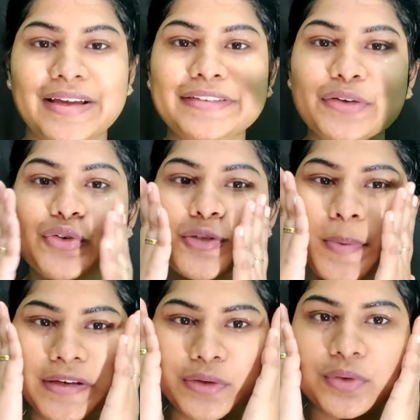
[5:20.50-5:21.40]
இது யூஸ்
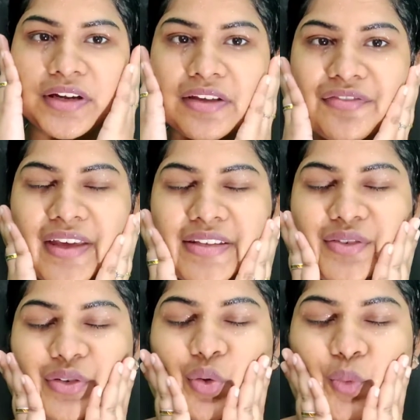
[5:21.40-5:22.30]
பண்ண உடனே ஃபேஸ்
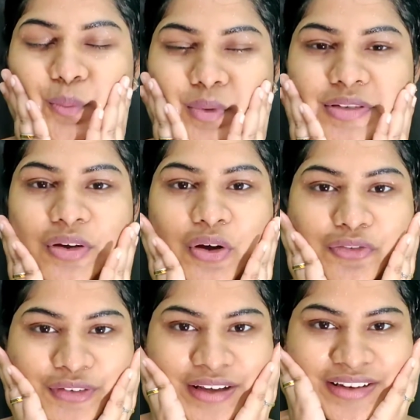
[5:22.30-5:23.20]
வந்து ரொம்ப
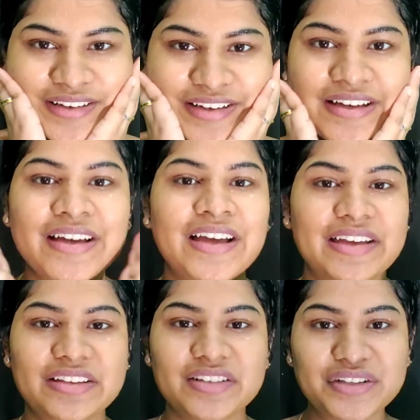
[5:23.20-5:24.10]
சாஃப்டாக இருக்குது
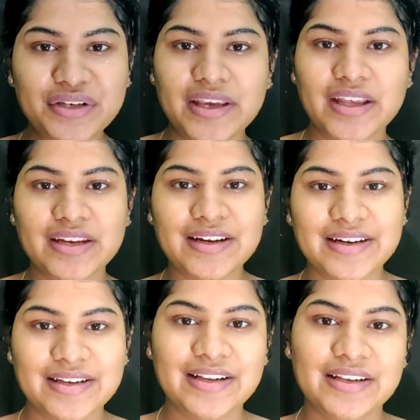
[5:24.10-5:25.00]
இது வந்து நீங்கள் என்ன
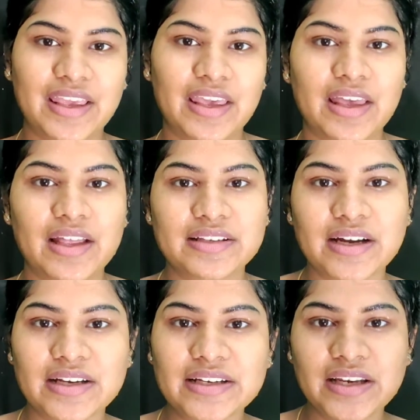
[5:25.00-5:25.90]
கலராக இருக்கீங்க
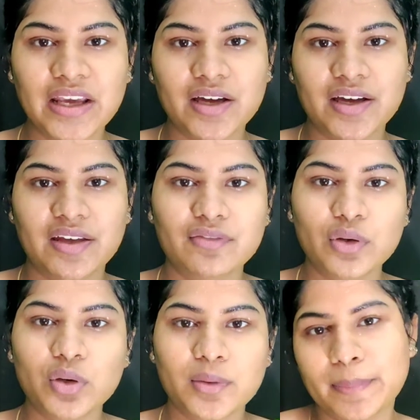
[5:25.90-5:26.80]
அதனால நீங்கள்
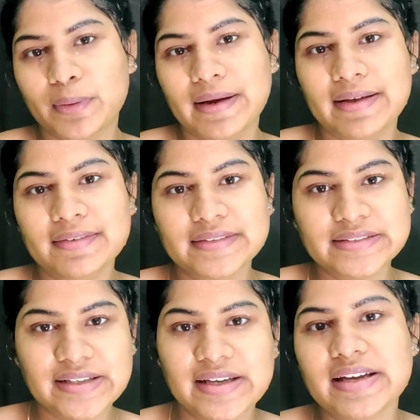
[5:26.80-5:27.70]
எவ்வளோ பொண்ணாலும்
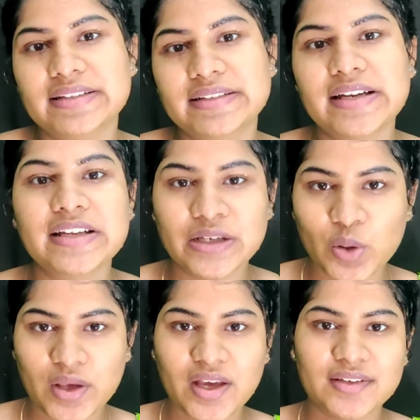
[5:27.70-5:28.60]
வந்து தெரியாது நல்லா
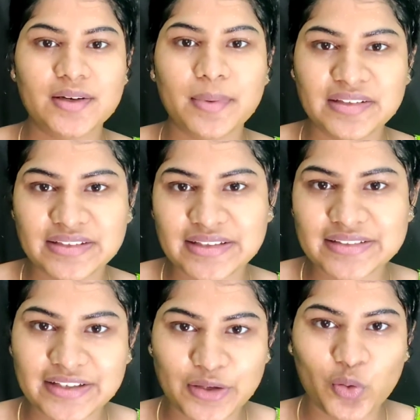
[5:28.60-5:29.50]
க்ளோயிங்காக இருக்க மாதிரி
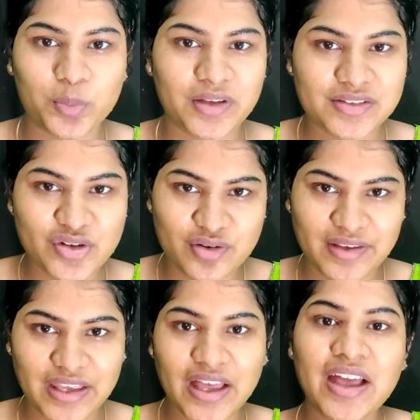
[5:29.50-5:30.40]
தான் தெரியும் அப்படின்னு
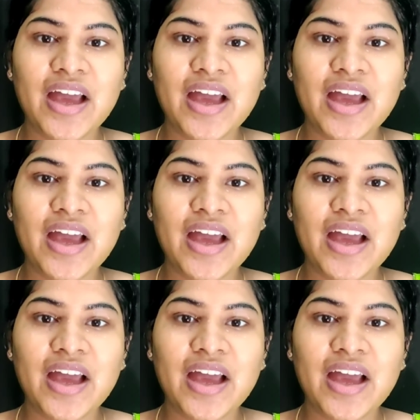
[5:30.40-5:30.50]
சொல்லுவீங்க